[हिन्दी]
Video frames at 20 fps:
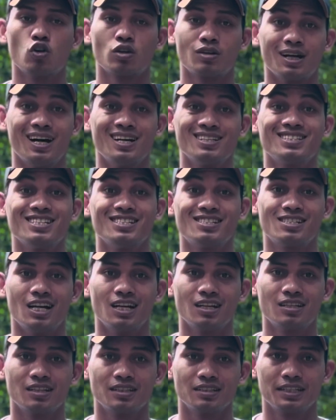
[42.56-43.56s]
और कहाँ से
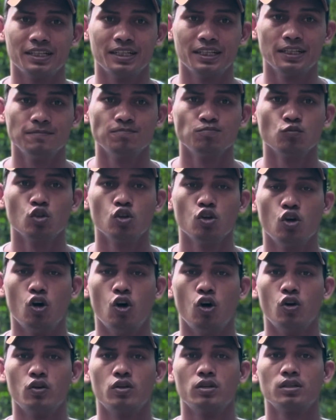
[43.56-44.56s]
स्टार्ट करते हैं
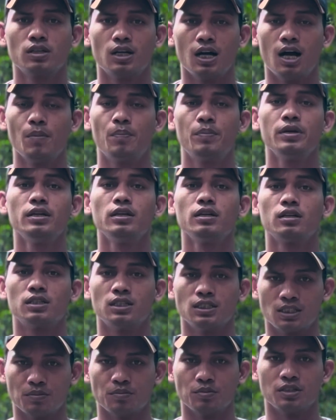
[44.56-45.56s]
और कहाँ पे
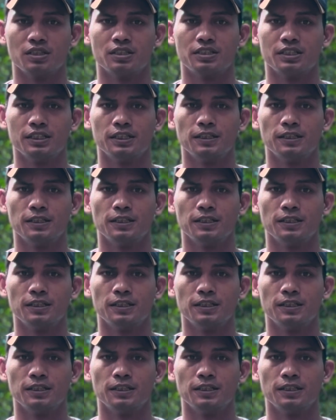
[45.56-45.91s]
ख़त्म करते